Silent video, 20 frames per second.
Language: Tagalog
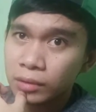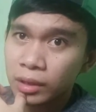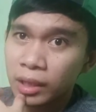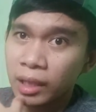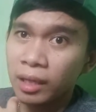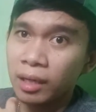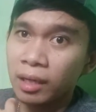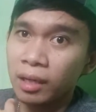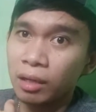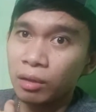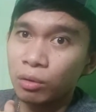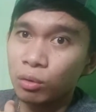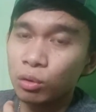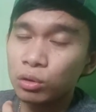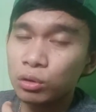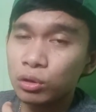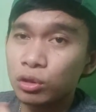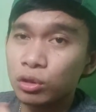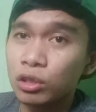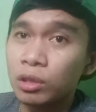Kaya, kung
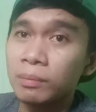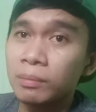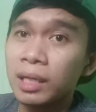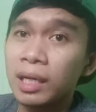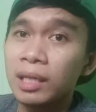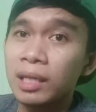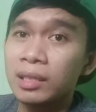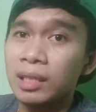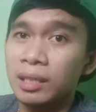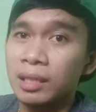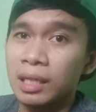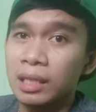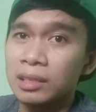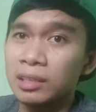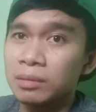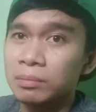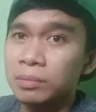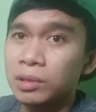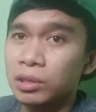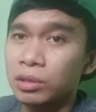gusto niyo ng mga ganyang
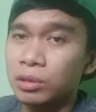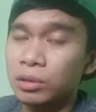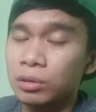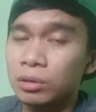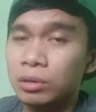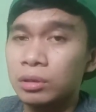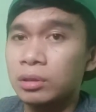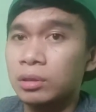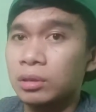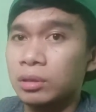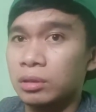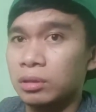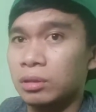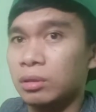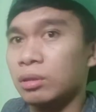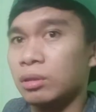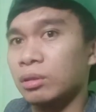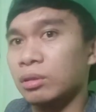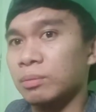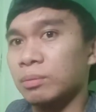klaseng video,
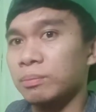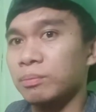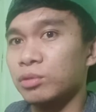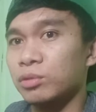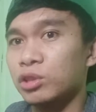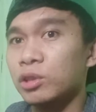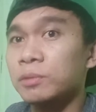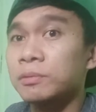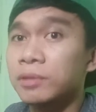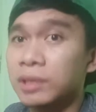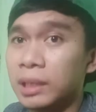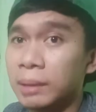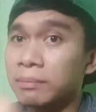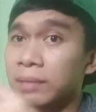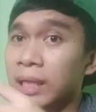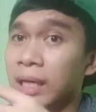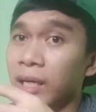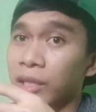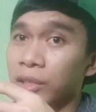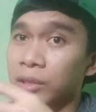so, subscribe
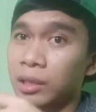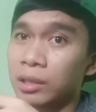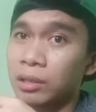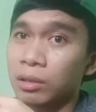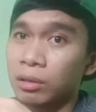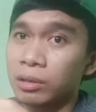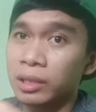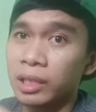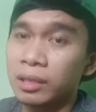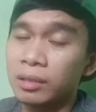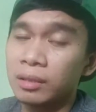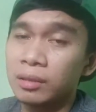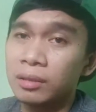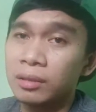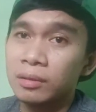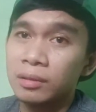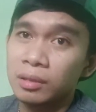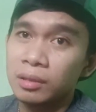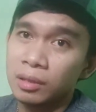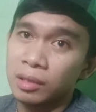lang kayo dito. Then,
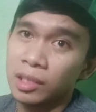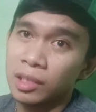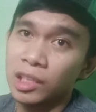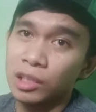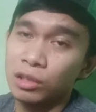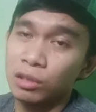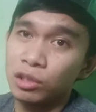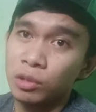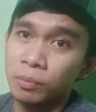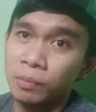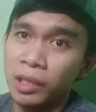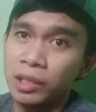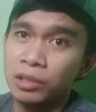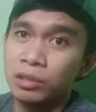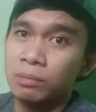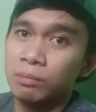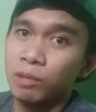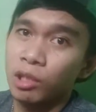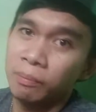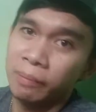click
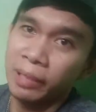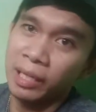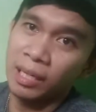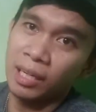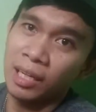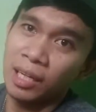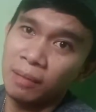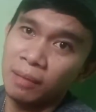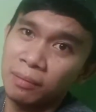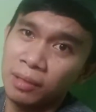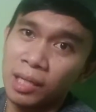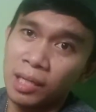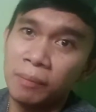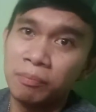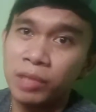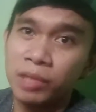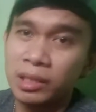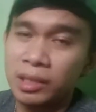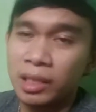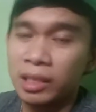notification bell para
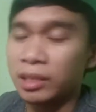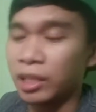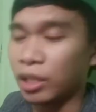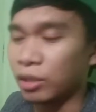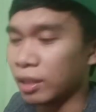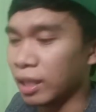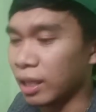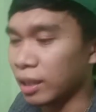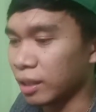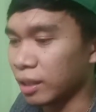updated kayo.